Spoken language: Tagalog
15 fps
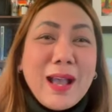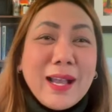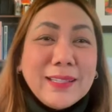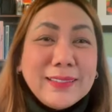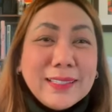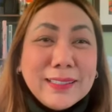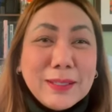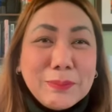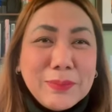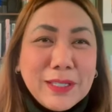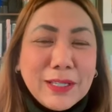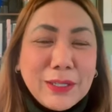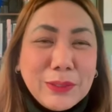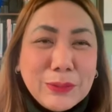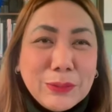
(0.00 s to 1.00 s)
o makakatanggap
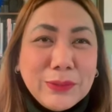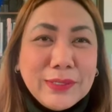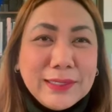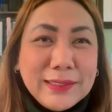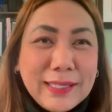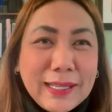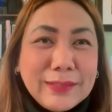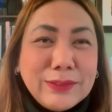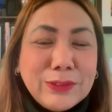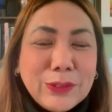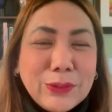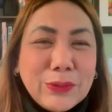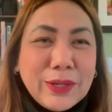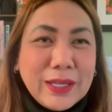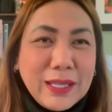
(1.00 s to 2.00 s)
na kayo ng
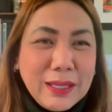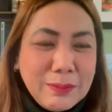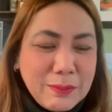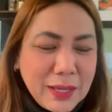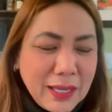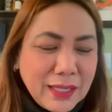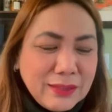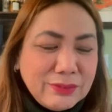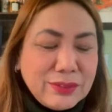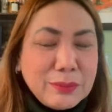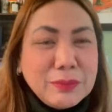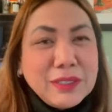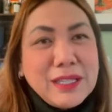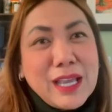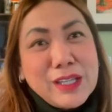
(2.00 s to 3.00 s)
letter or email
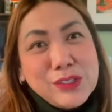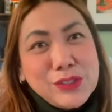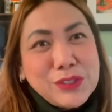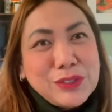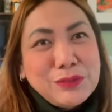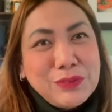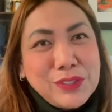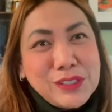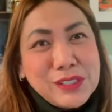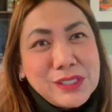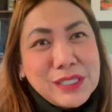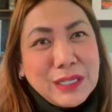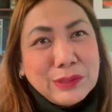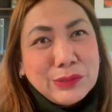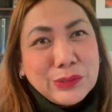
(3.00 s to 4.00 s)
from the National
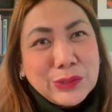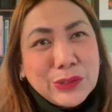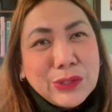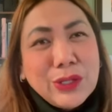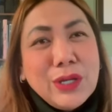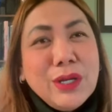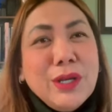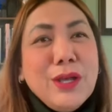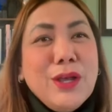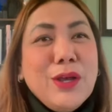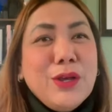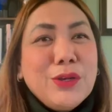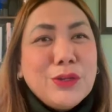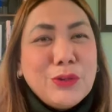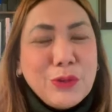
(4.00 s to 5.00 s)
Visa Center.
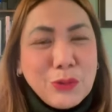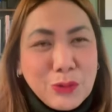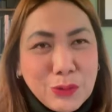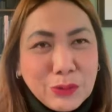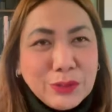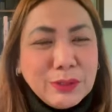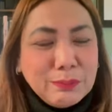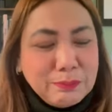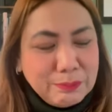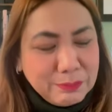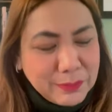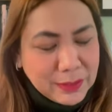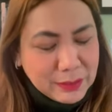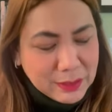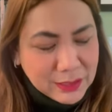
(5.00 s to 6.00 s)
Kung
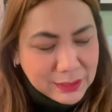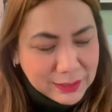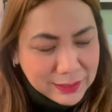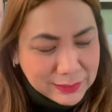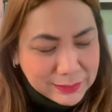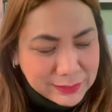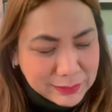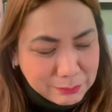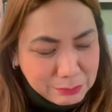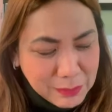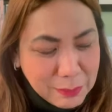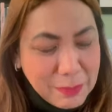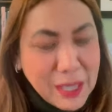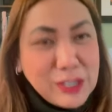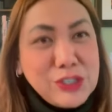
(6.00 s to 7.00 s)

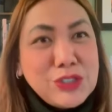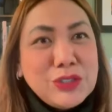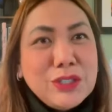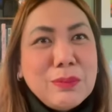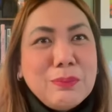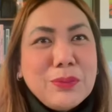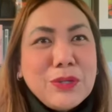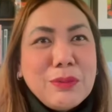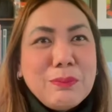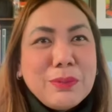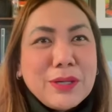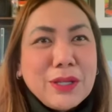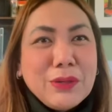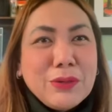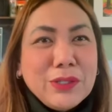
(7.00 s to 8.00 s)
na-mention na po
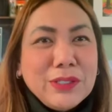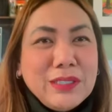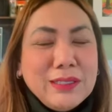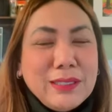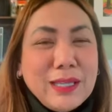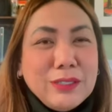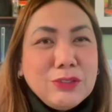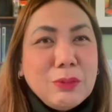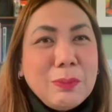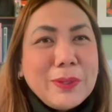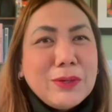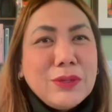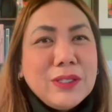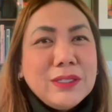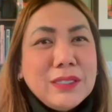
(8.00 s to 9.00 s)
yung priority date nyo
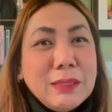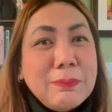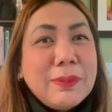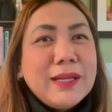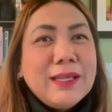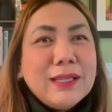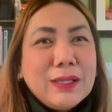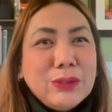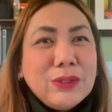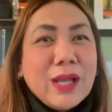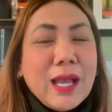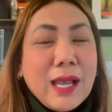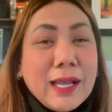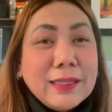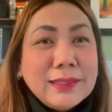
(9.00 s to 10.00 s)
pero hindi pa rin kayo
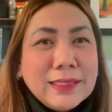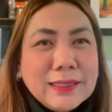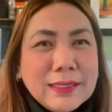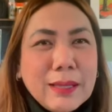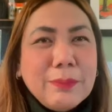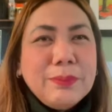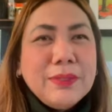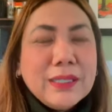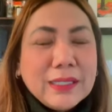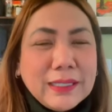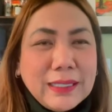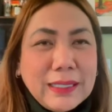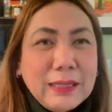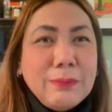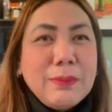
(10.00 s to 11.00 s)
nakakatanggap ng
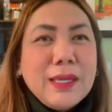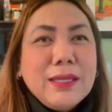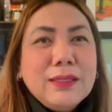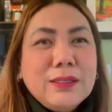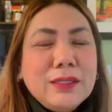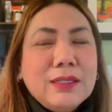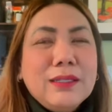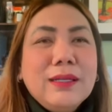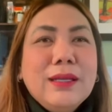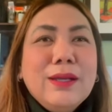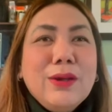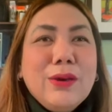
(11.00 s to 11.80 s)
email